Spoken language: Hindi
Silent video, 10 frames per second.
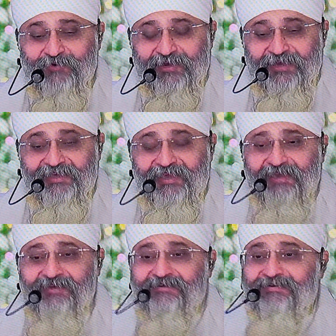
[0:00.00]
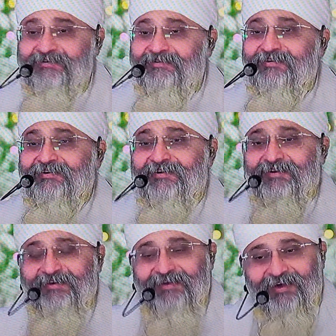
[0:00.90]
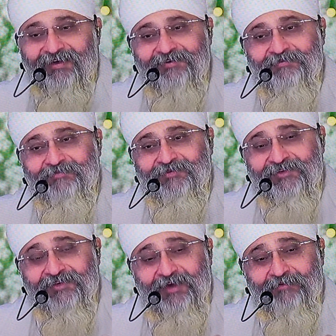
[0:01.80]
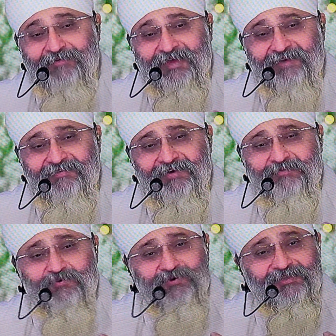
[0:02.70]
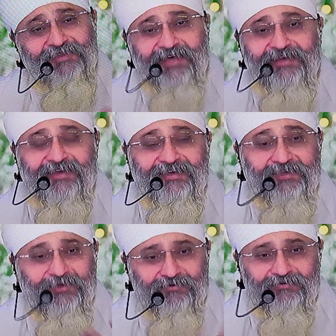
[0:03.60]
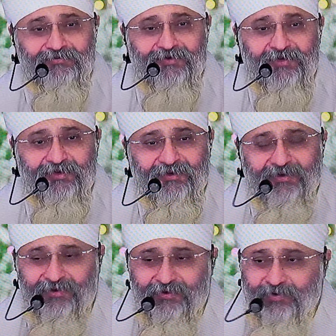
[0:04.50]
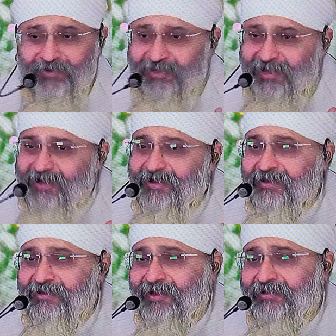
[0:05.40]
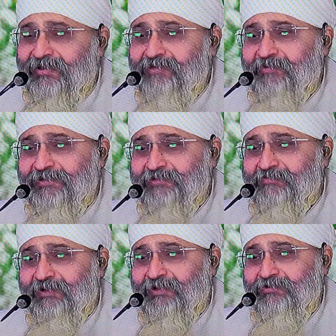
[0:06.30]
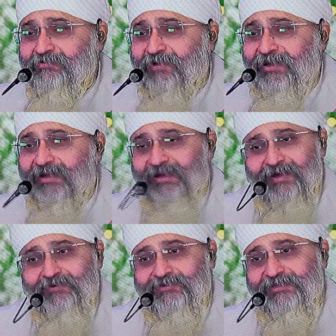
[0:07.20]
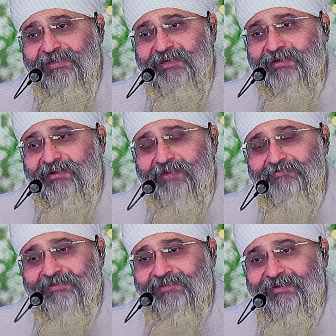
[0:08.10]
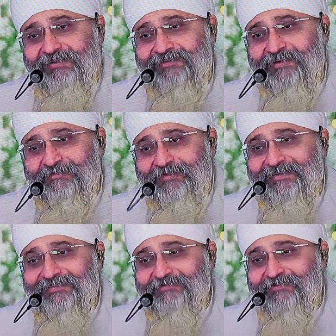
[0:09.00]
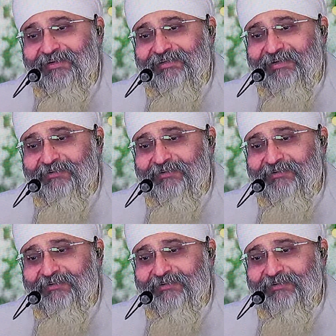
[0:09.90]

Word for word: कही है राम राम कहने वाला मुख धन है क्यों क्या कहा है आगे की पंक्ति पढ़ के तो मन हैरान हो जाता है नाम की ताकत यहां से बोलिए धन